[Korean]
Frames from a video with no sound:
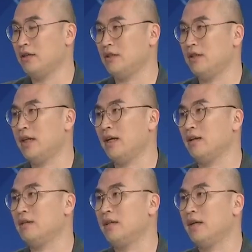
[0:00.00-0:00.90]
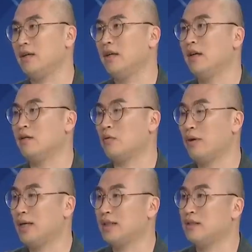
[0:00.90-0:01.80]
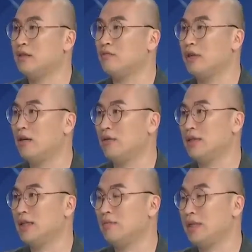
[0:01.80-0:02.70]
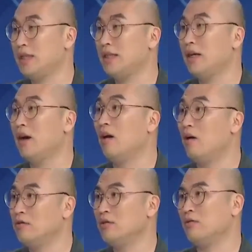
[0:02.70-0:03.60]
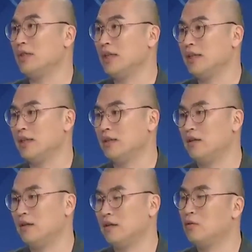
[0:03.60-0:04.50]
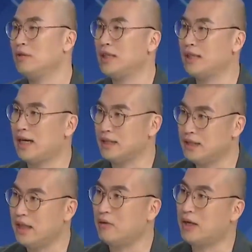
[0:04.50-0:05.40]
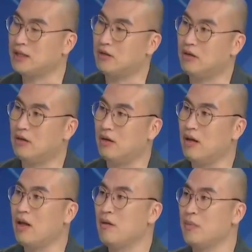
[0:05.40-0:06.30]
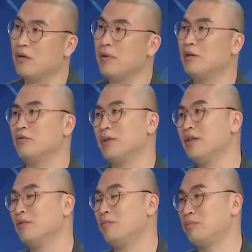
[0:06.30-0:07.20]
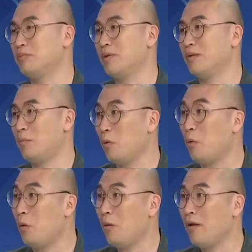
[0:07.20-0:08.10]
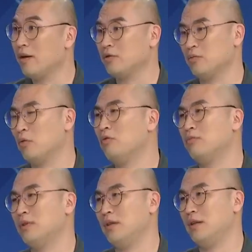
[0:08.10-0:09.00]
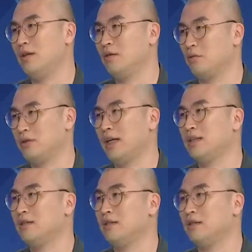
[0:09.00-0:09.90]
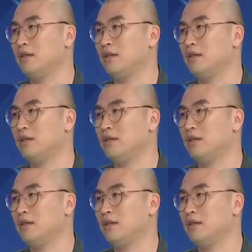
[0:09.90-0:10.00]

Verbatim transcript: 있는데 그때 돌아가신 의령문화 원장님이신 허운도 원장님께서 손자인 당신이 내려와서 예. 명맥을 좀 이어보고 그리고 좀 도움을 요청하셨거든요.